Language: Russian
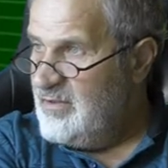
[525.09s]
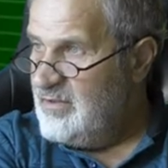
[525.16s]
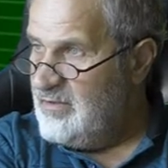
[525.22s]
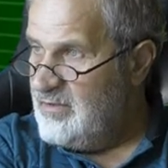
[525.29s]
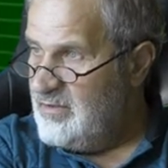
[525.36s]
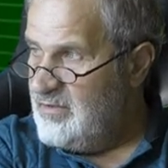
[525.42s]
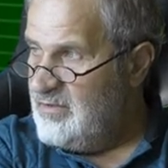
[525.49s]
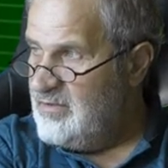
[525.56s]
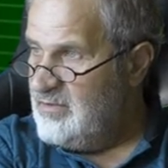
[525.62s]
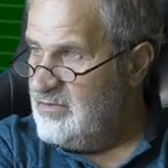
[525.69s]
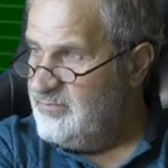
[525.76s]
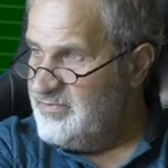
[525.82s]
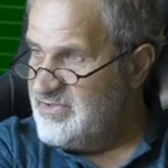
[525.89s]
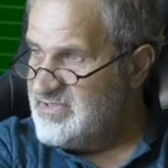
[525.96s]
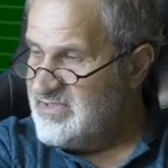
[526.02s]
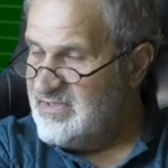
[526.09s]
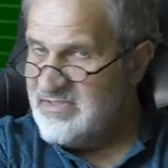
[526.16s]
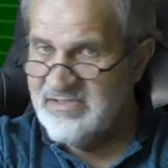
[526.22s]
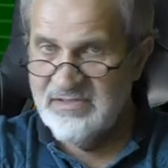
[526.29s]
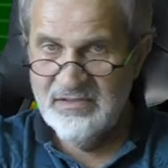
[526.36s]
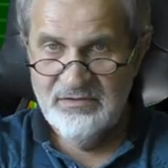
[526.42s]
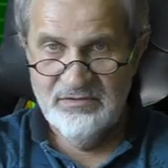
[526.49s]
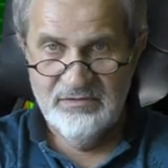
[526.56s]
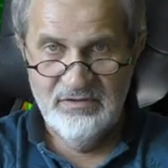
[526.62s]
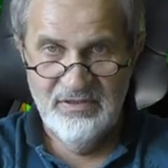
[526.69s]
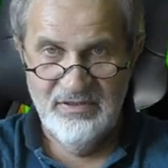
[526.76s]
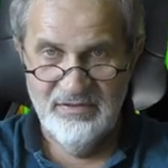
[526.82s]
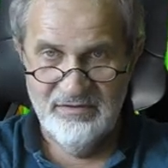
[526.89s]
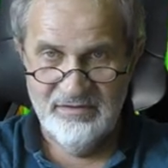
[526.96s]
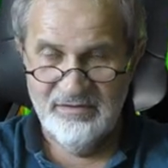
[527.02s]
э, предсказал,
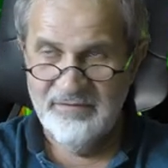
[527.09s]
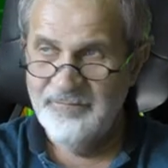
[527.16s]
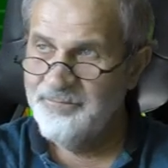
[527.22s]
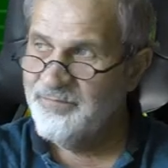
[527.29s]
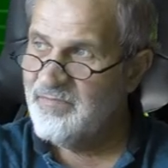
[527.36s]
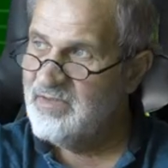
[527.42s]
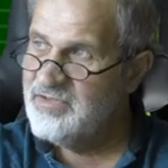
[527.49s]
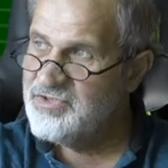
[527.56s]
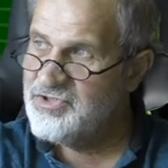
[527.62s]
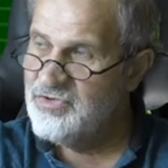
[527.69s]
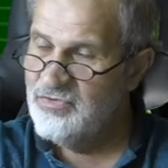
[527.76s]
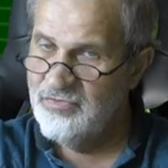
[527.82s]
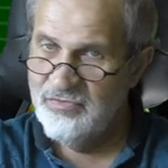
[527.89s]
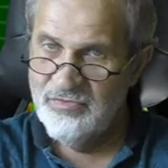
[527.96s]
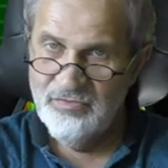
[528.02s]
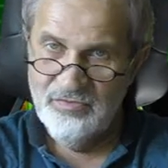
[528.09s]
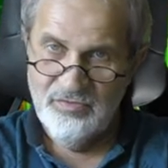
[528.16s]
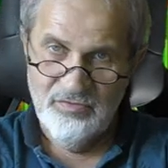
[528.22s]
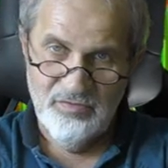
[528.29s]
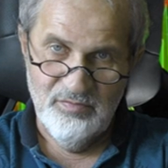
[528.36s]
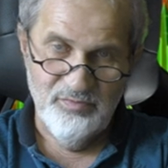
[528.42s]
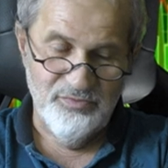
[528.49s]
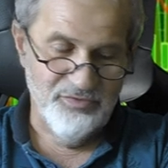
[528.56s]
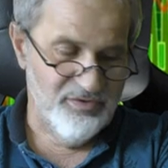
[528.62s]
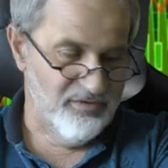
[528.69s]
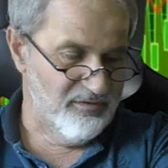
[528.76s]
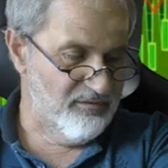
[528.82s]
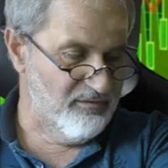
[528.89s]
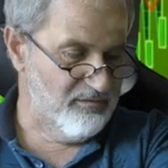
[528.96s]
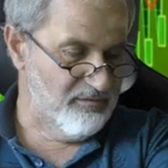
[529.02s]
э, что
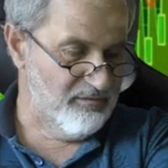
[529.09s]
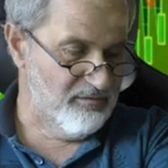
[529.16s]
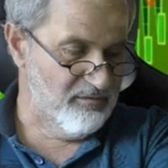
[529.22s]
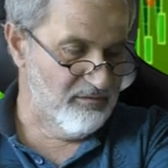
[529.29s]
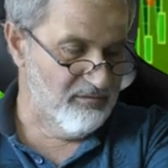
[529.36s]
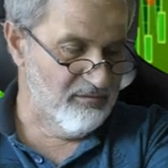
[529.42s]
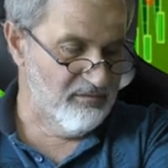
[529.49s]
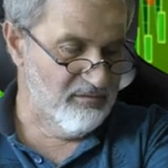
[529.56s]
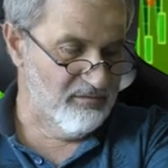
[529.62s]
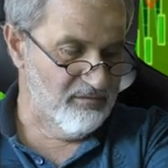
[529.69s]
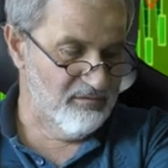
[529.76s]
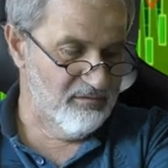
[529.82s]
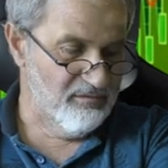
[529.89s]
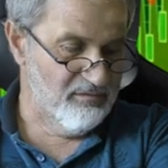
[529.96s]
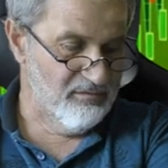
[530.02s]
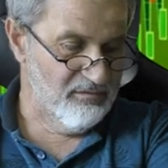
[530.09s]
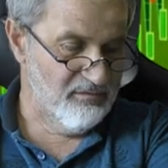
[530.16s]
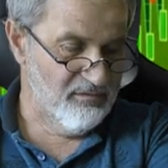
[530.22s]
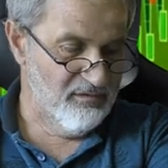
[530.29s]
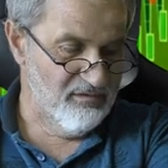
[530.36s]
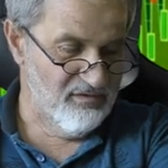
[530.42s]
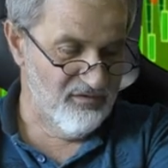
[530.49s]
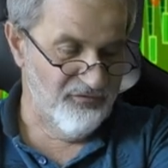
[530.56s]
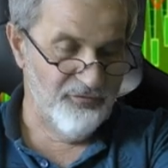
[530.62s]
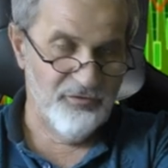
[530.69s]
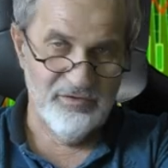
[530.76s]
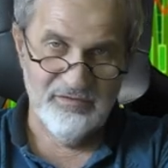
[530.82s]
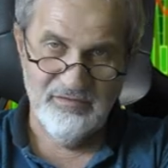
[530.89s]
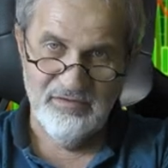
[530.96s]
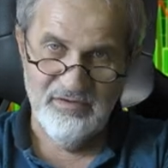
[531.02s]
будет... Э,
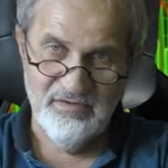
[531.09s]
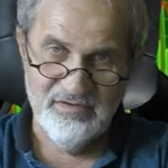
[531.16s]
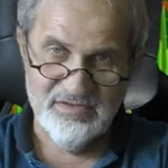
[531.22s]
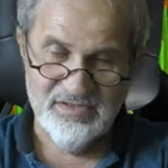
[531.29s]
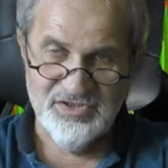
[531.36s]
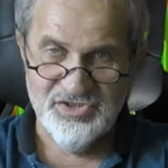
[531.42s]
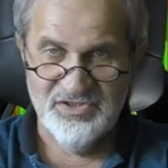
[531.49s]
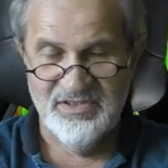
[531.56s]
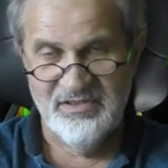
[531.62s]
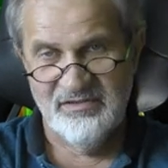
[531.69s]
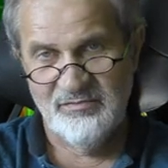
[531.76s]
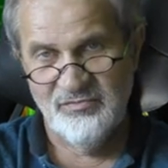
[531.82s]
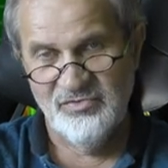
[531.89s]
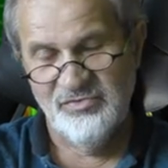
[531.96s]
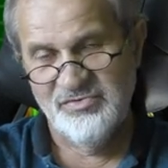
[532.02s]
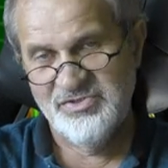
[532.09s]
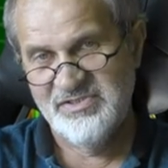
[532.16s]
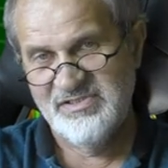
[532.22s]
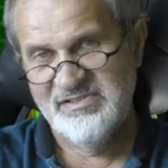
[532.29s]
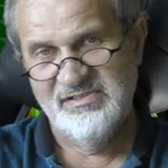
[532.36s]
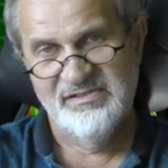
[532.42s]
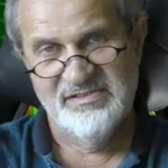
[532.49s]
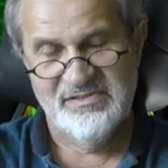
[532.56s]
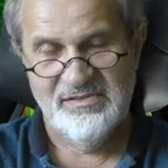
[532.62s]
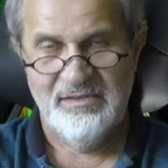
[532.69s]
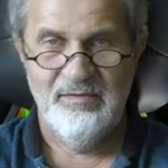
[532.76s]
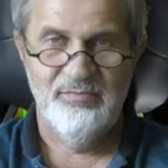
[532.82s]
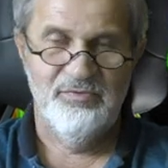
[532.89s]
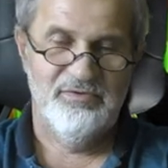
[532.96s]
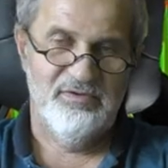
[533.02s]
дефолт, и, значит, на этом он очень сильно
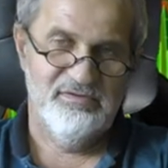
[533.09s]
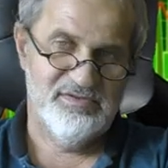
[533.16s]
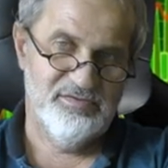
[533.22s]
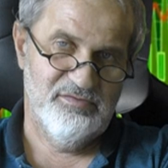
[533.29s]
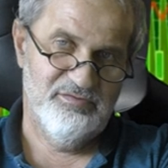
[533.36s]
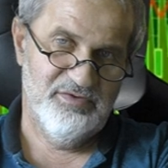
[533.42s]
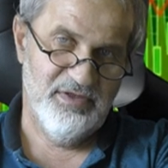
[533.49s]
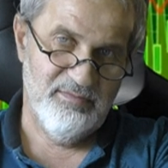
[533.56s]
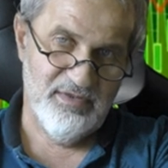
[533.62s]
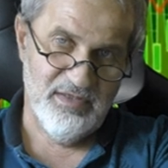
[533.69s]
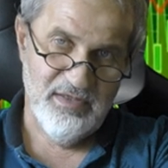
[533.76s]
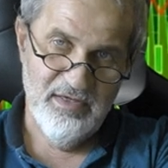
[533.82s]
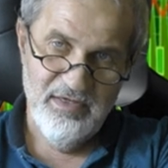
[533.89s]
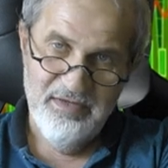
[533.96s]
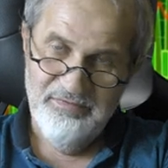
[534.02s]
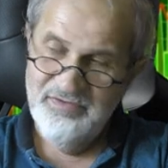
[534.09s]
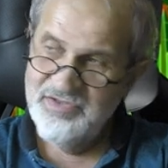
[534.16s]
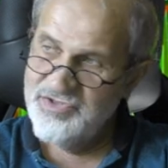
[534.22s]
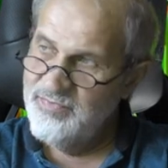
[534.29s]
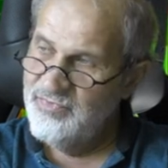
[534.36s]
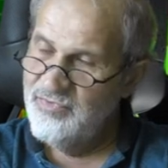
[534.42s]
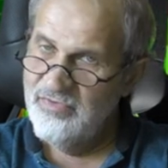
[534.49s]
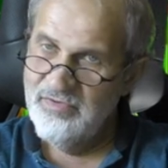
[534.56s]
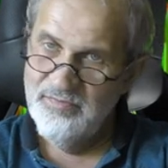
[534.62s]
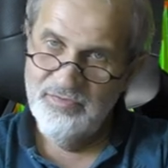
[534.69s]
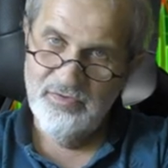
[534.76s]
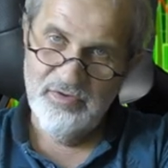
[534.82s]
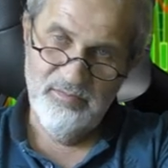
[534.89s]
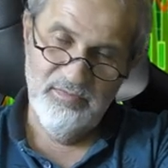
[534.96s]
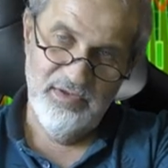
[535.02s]
заработал в свое время, значит,
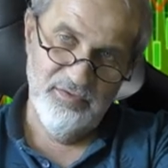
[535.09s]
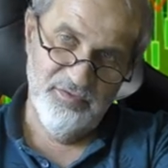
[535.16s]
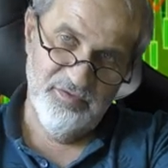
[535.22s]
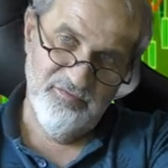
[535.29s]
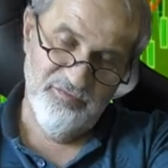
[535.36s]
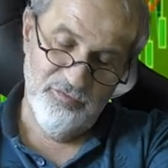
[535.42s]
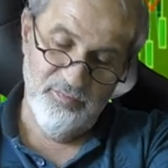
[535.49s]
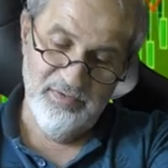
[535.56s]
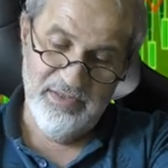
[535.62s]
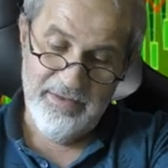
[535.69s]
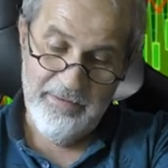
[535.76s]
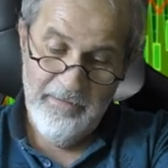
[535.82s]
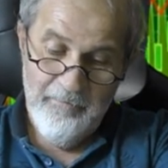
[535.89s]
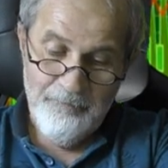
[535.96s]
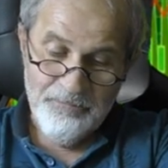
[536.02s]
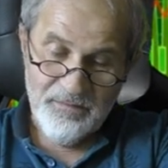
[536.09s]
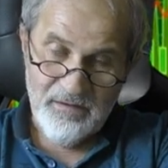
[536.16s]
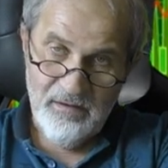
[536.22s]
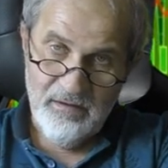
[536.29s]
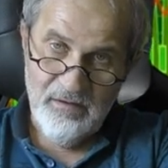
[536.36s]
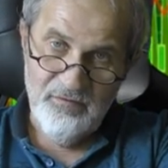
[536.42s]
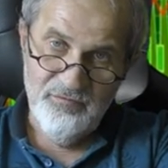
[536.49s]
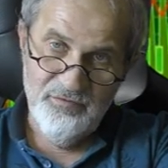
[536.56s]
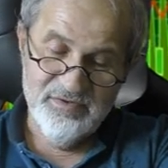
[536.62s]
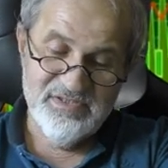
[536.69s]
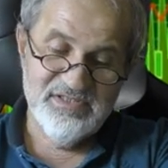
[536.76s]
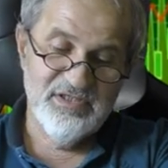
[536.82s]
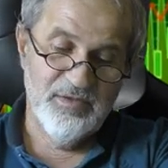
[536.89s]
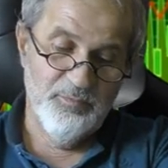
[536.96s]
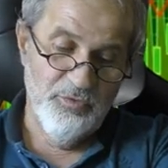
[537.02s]
много-много миллионов рублей. Э, вот,
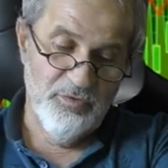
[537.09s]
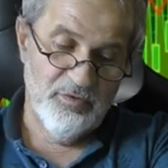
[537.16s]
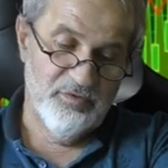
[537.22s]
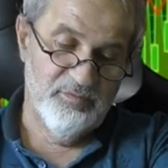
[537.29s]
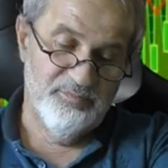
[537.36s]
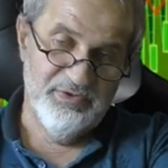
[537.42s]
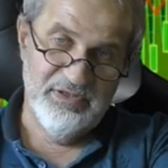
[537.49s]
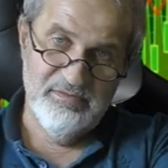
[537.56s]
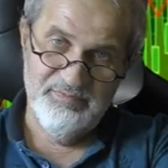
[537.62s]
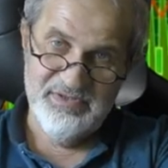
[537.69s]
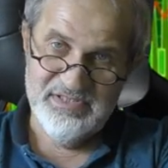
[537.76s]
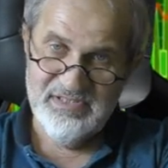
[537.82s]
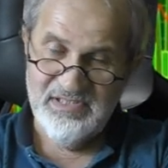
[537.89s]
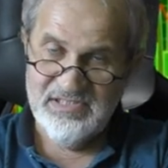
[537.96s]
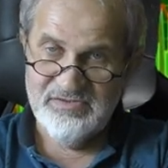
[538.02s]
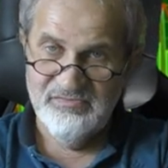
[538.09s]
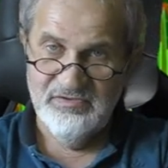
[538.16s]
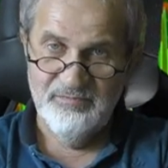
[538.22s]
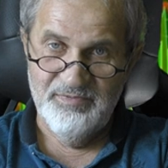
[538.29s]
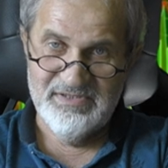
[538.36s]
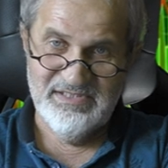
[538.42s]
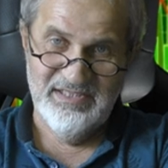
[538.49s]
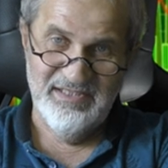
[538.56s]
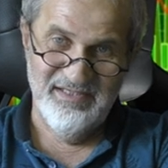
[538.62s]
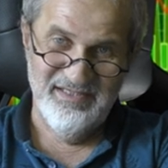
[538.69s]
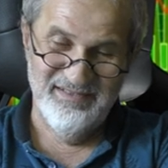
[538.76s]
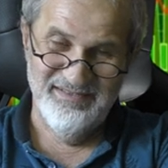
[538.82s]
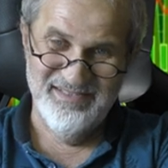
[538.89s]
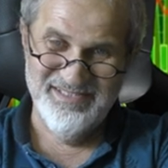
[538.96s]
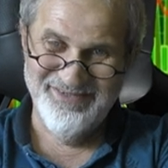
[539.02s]
с тех пор он предсказывает постоянно